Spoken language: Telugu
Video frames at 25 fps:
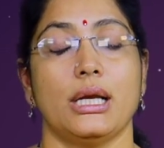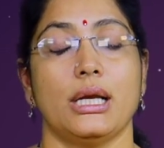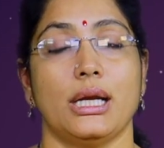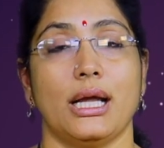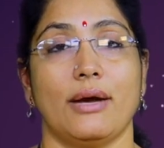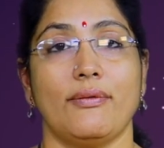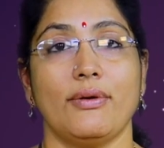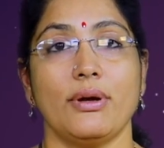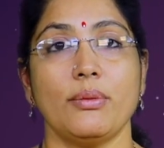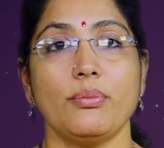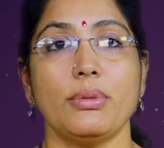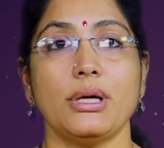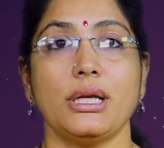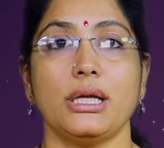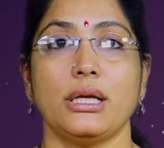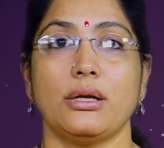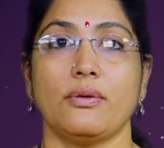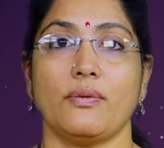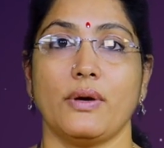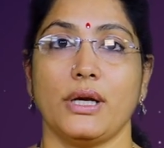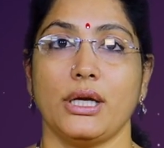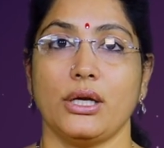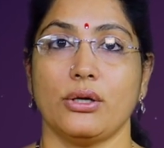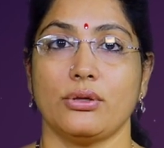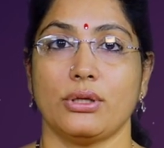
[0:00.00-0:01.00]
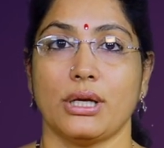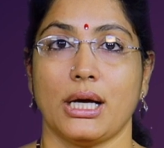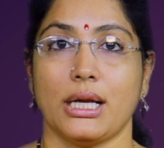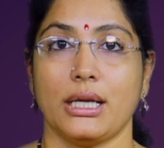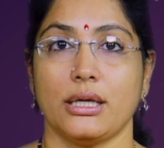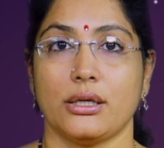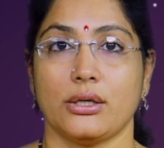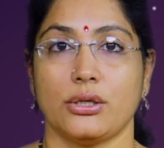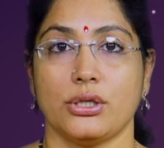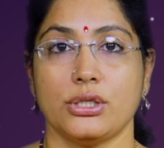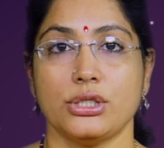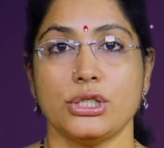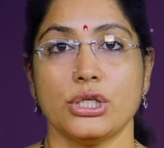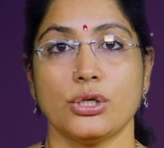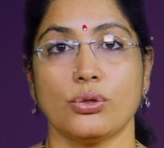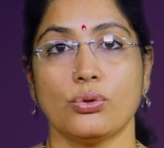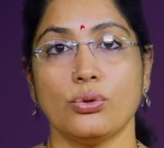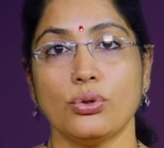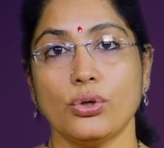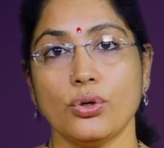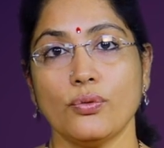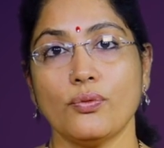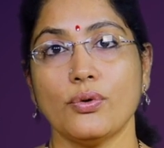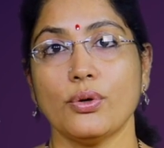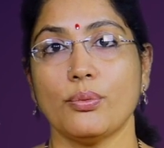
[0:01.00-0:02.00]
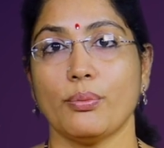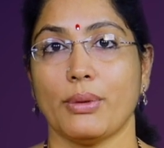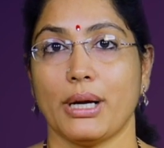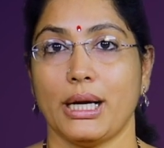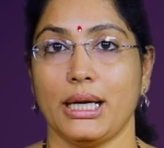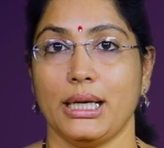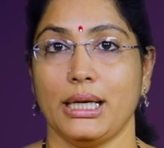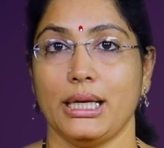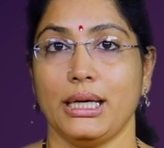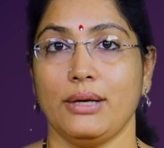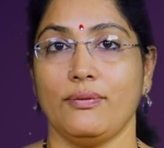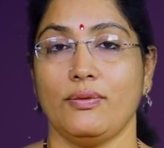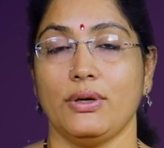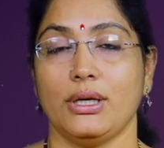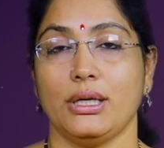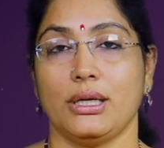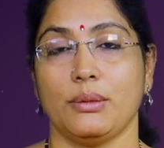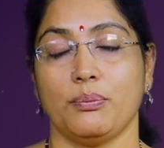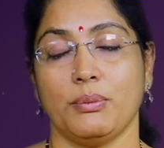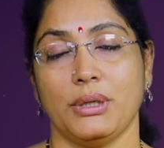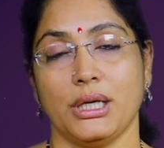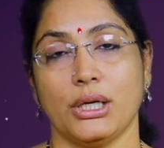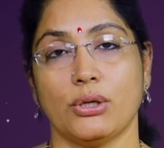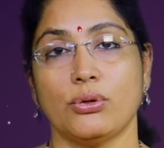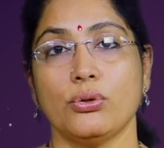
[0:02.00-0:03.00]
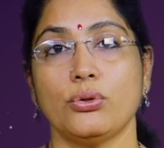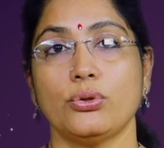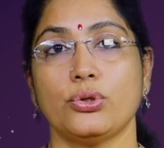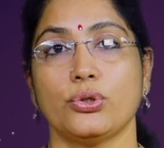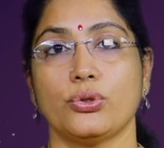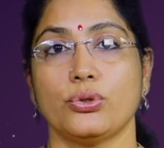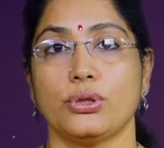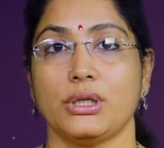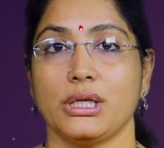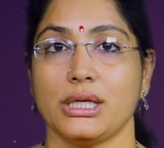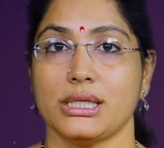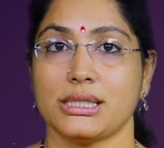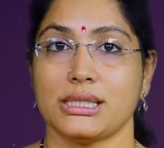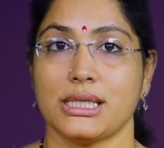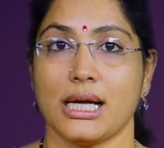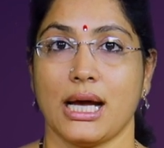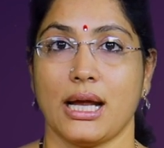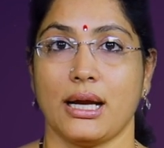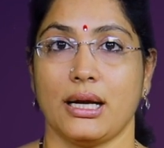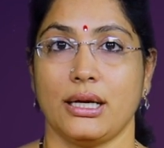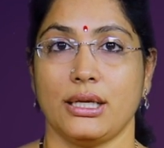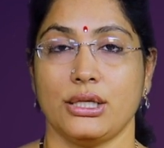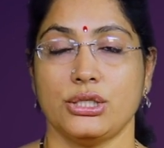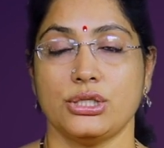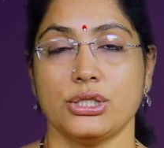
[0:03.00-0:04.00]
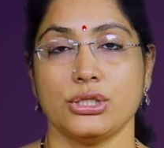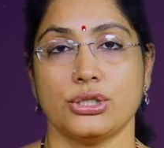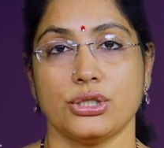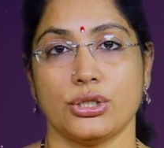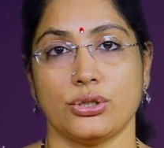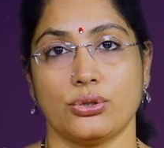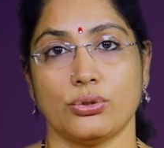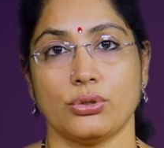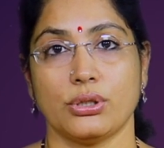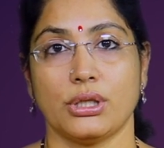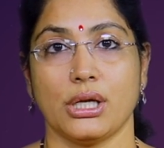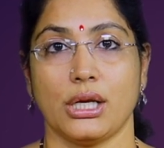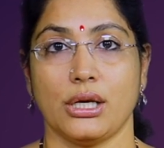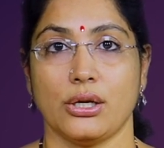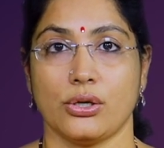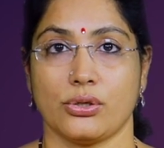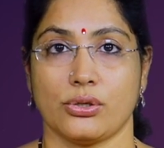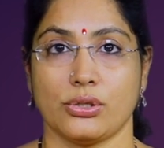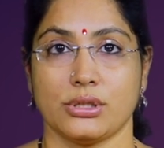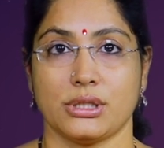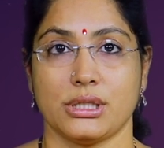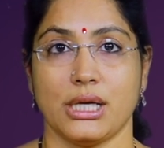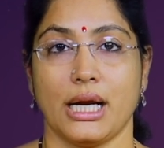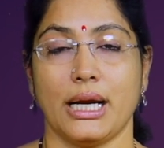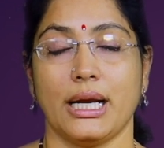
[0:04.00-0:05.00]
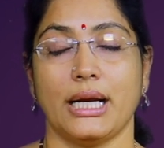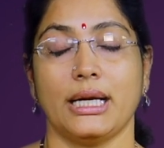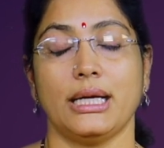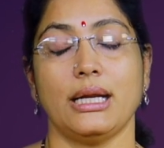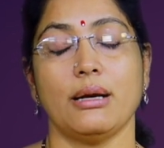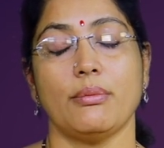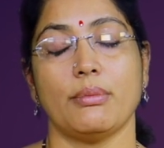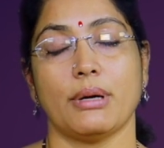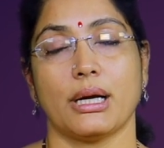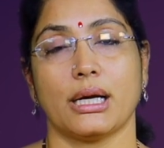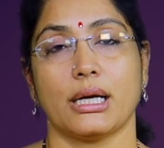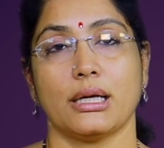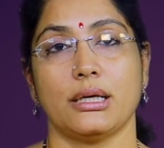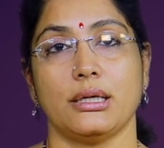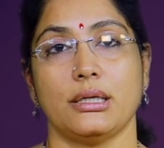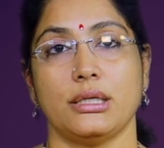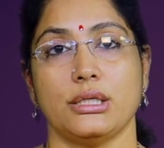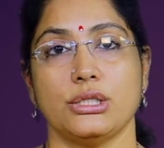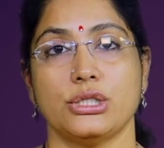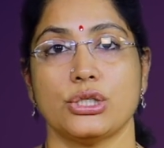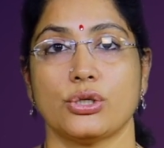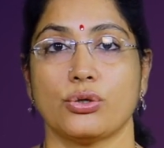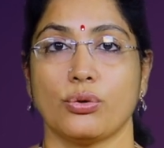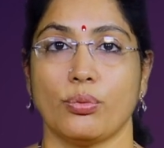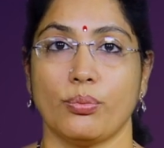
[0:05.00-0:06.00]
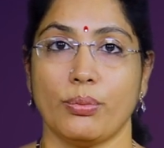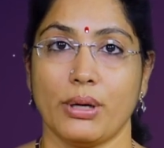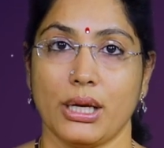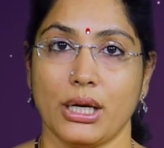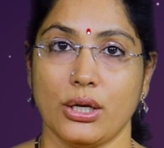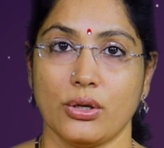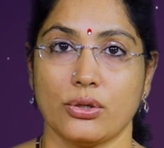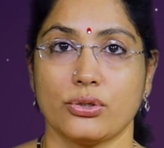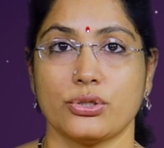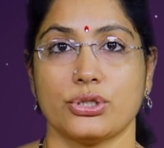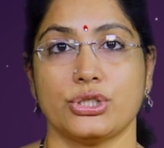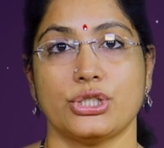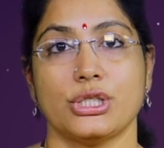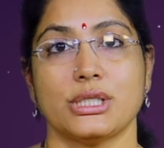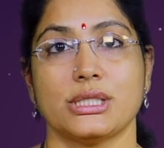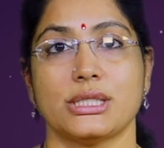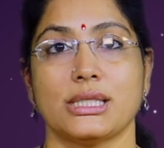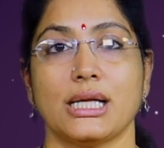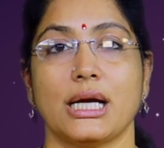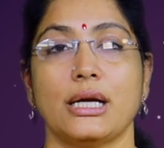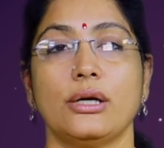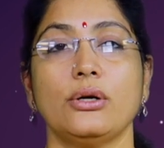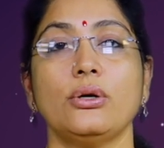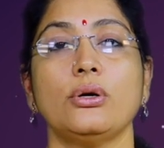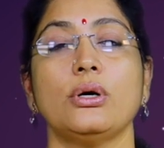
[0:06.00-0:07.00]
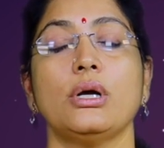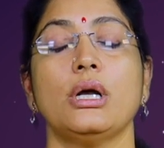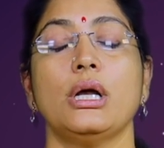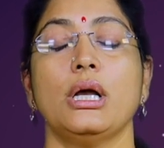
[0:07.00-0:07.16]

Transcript: నవంబర్ ఇరవయో తారీఖు నుంచి గురువు మళ్ళీ మీకు తృతీయ స్థానం నుంచి చతుర్థంలోకి వస్తాడంటే మకరం నుంచి కుంభంలోకి వచ్చేస్తాడు